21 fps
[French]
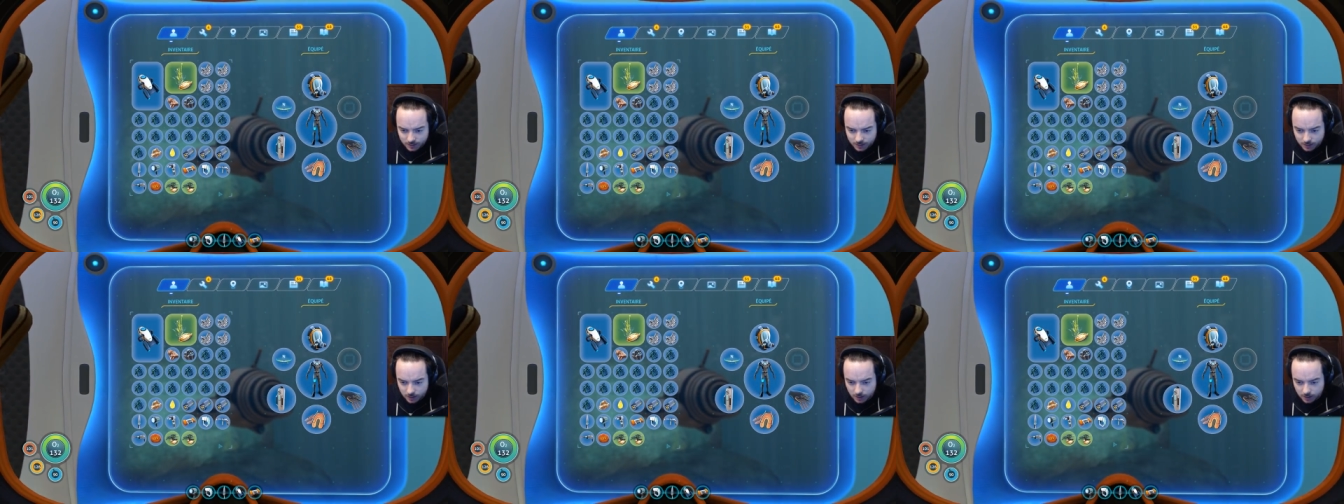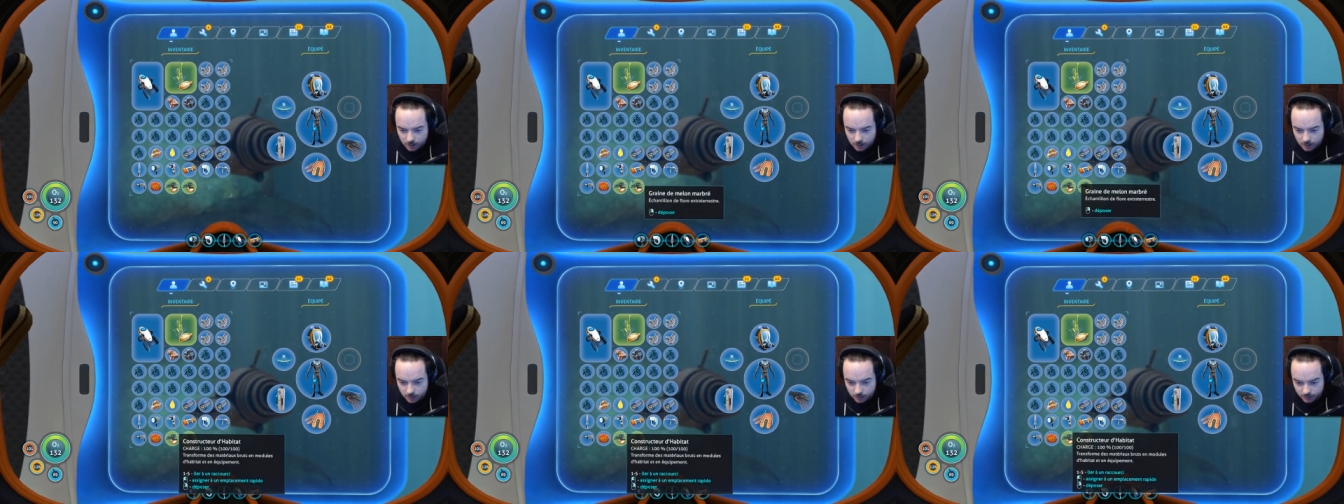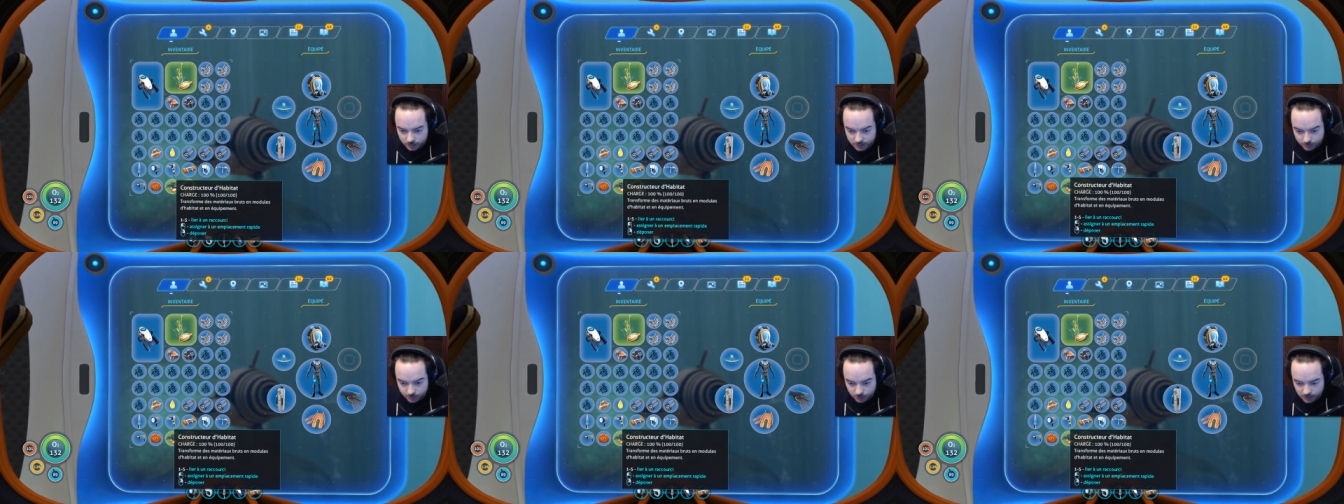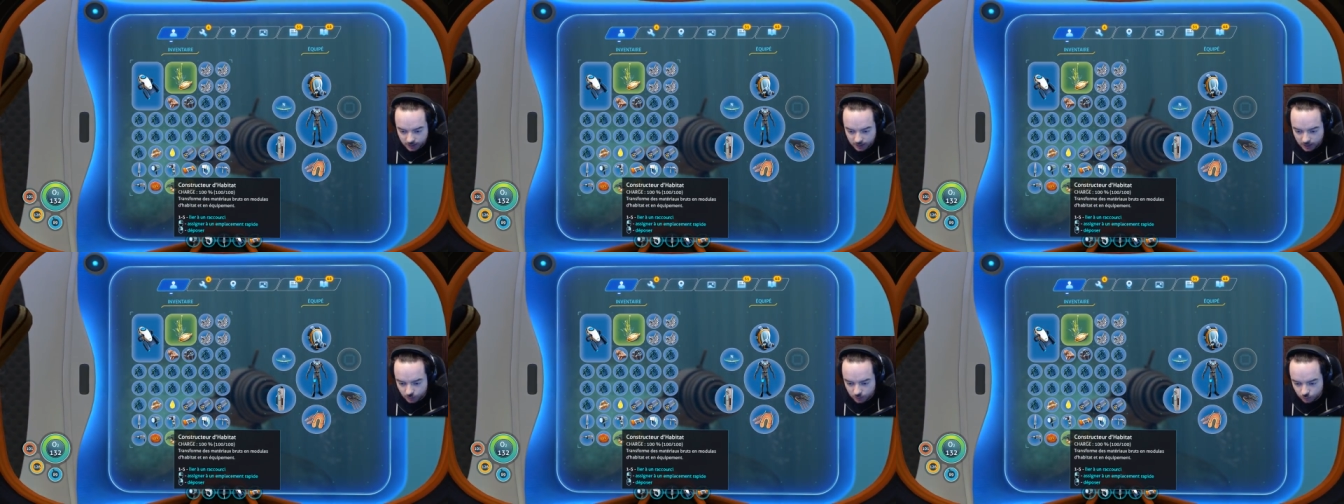Euh, non c'est bon,
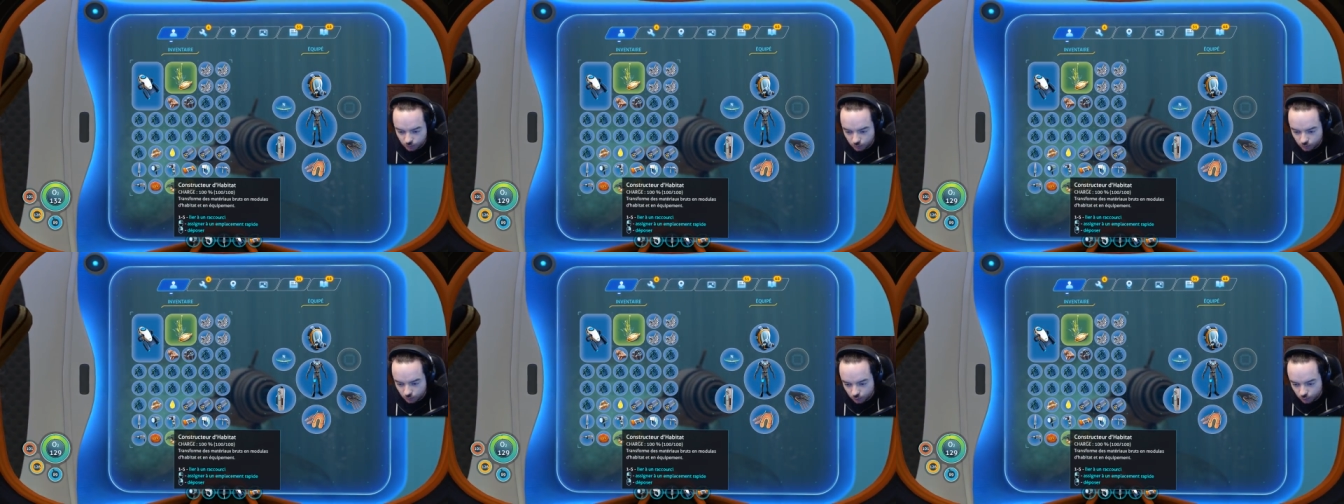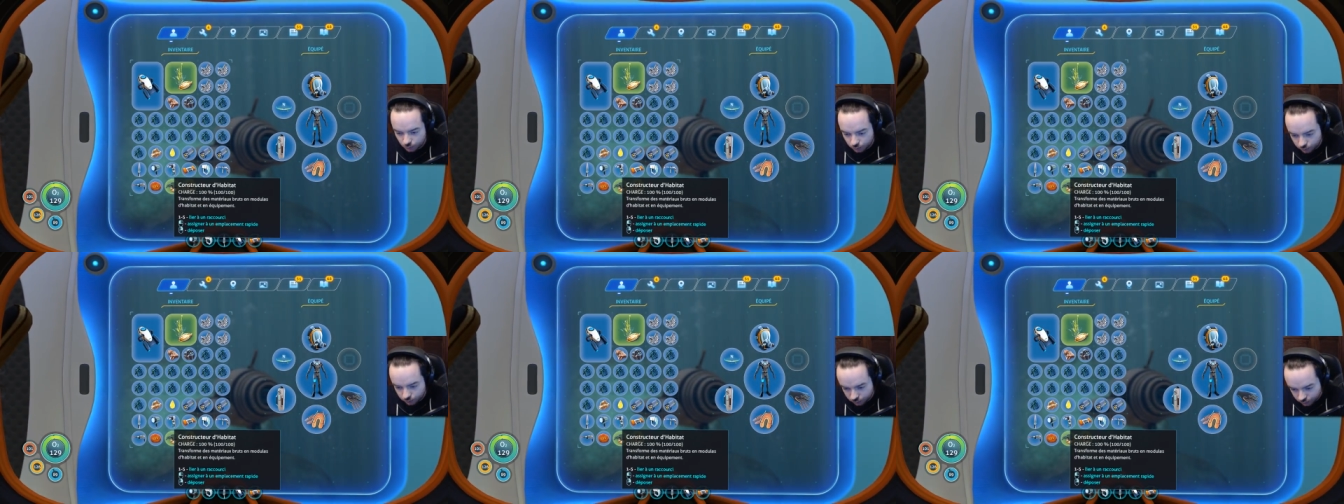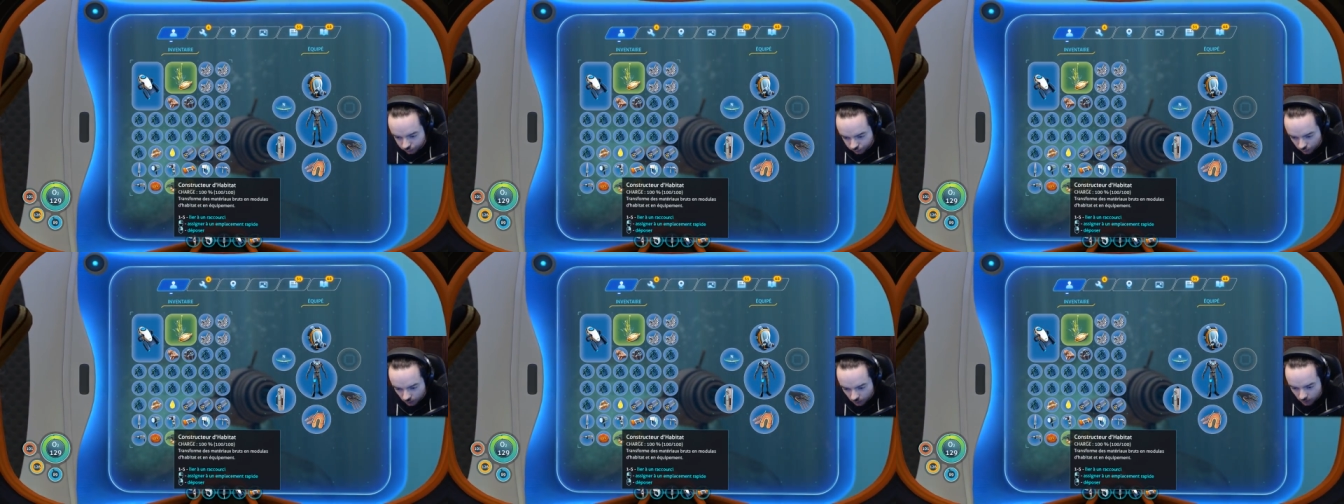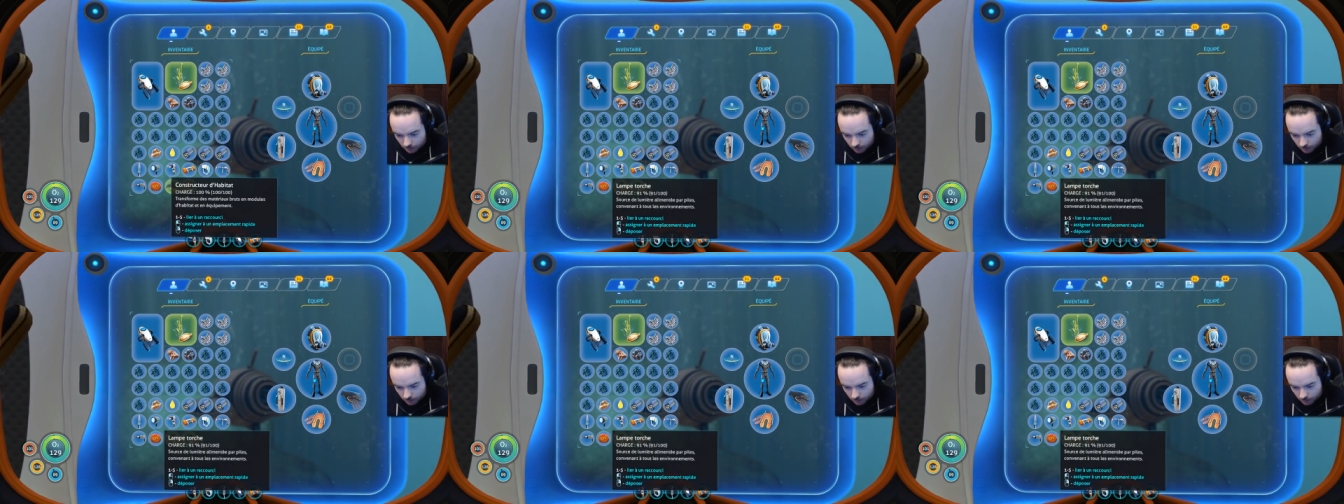il est là. Ouf.